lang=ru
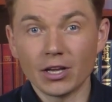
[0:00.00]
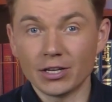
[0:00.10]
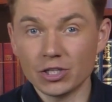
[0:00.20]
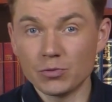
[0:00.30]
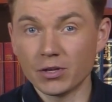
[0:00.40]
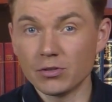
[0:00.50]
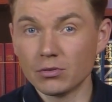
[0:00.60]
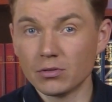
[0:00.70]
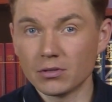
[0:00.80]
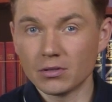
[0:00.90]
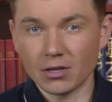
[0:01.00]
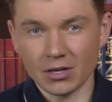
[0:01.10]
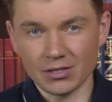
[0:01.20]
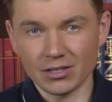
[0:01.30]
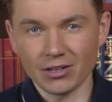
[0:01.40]
Речь пойдет о
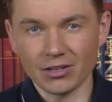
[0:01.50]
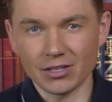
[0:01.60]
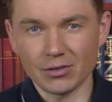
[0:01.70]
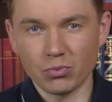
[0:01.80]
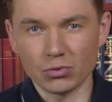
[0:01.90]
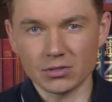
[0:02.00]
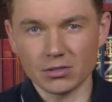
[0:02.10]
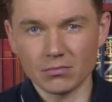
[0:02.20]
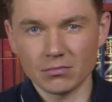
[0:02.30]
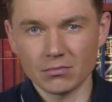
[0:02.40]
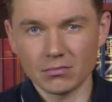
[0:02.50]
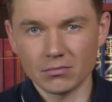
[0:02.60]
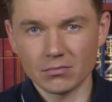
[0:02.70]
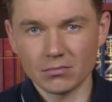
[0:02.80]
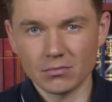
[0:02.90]
Николае Японском.
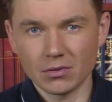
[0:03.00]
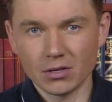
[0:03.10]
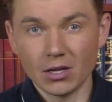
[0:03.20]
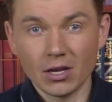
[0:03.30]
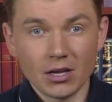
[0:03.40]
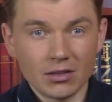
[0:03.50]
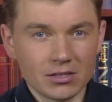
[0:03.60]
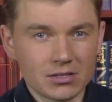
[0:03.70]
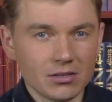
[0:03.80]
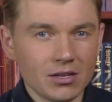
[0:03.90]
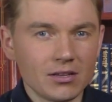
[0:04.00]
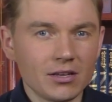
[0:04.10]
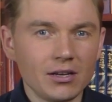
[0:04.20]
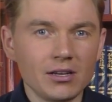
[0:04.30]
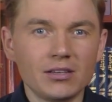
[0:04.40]
Национальная
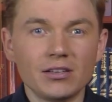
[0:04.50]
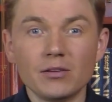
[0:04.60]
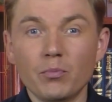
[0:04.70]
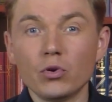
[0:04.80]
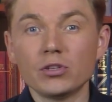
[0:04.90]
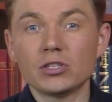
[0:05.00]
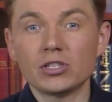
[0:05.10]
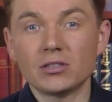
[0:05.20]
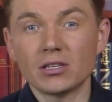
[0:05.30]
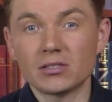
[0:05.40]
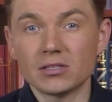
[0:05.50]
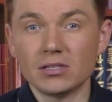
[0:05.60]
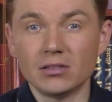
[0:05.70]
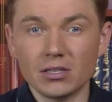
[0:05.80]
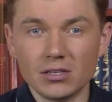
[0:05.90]
религия Японии считается
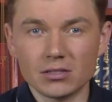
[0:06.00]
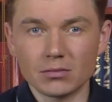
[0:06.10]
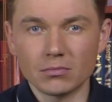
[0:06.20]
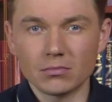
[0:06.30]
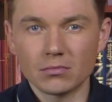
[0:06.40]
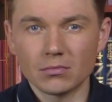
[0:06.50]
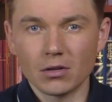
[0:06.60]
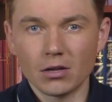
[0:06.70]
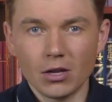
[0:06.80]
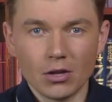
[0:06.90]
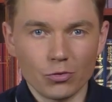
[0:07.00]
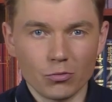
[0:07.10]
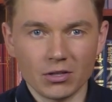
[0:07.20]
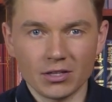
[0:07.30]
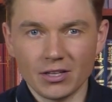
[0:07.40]
синтоизм. Но
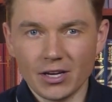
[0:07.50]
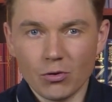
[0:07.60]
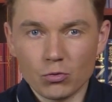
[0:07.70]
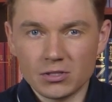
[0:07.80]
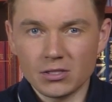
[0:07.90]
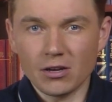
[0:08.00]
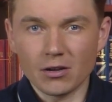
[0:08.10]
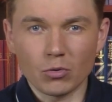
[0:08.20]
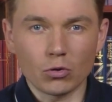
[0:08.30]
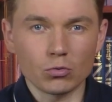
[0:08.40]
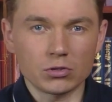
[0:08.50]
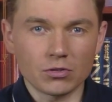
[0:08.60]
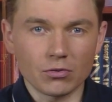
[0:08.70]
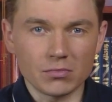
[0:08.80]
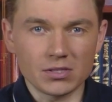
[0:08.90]
благодаря усилиям
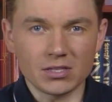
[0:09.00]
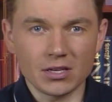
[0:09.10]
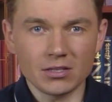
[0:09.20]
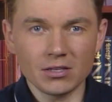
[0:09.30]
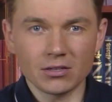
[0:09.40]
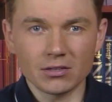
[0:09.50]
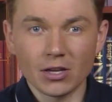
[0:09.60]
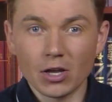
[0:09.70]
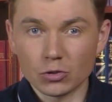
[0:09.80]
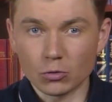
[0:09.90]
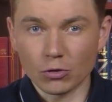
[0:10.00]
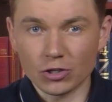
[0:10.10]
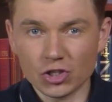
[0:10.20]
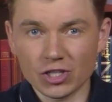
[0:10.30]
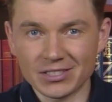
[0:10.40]
русского миссионера
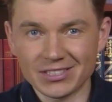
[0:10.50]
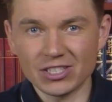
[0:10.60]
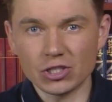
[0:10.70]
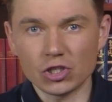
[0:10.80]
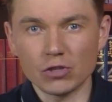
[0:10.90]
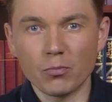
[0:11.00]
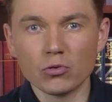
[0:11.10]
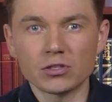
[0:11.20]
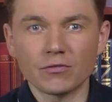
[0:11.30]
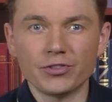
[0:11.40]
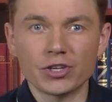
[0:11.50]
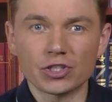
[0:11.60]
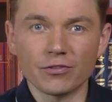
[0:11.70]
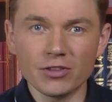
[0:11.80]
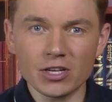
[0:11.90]
46 тысяч японцев
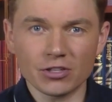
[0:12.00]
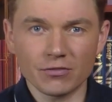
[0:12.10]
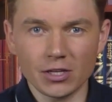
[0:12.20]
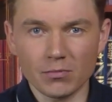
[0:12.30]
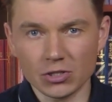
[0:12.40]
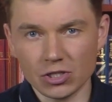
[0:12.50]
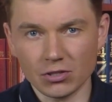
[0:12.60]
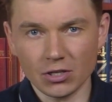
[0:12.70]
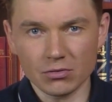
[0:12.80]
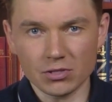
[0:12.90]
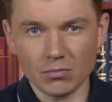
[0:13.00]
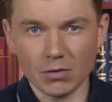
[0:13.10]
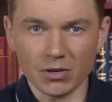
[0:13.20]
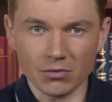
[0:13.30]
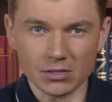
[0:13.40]
даже в наше время считают себя
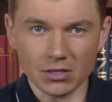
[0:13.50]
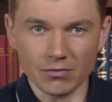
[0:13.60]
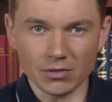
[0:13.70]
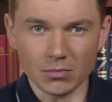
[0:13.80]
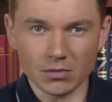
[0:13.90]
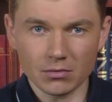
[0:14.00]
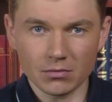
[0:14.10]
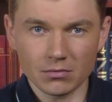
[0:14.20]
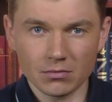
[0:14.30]
православными –